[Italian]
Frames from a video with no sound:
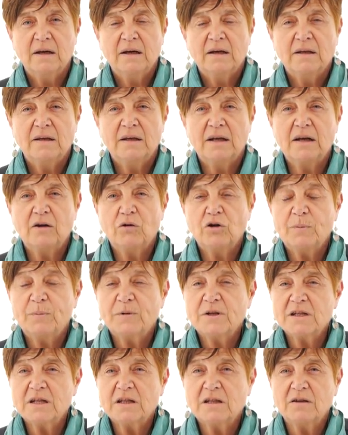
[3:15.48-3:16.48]

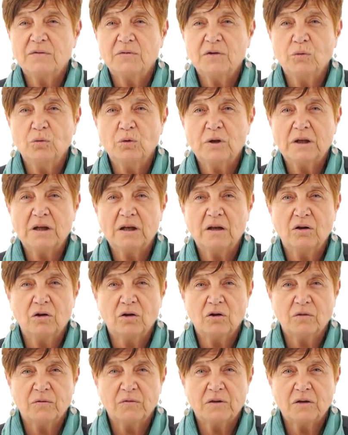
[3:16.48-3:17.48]
Nell'onnipresente figura
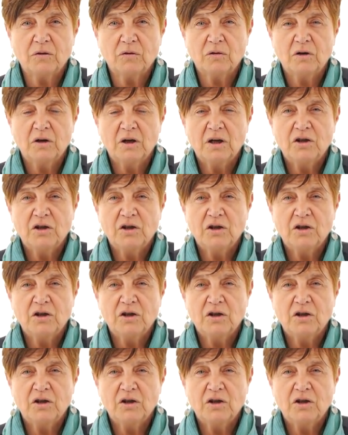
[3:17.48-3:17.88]
dell'orfano